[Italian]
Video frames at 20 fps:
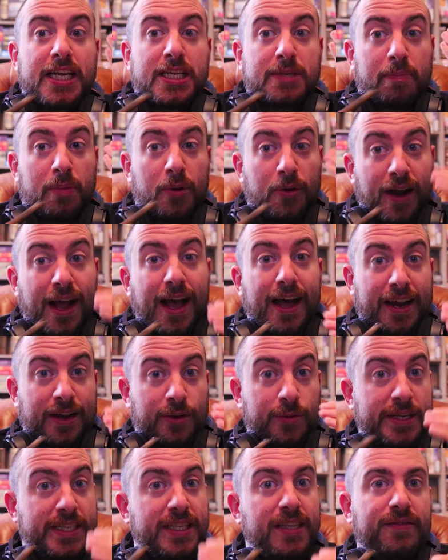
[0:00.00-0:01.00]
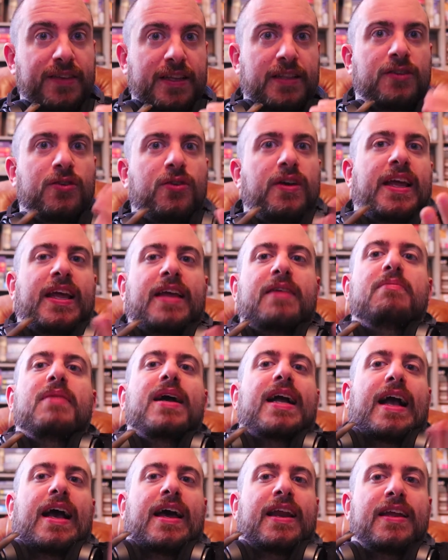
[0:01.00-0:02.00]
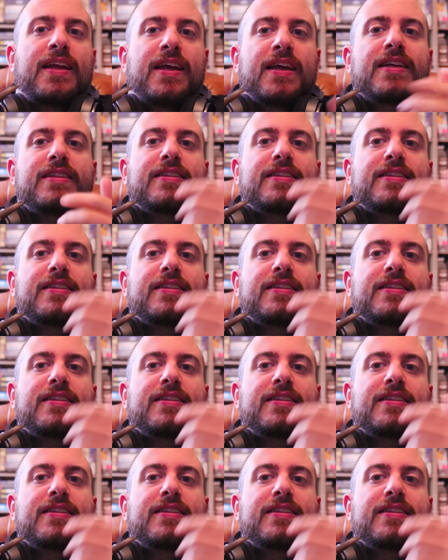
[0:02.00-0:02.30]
esplorare questi video e magari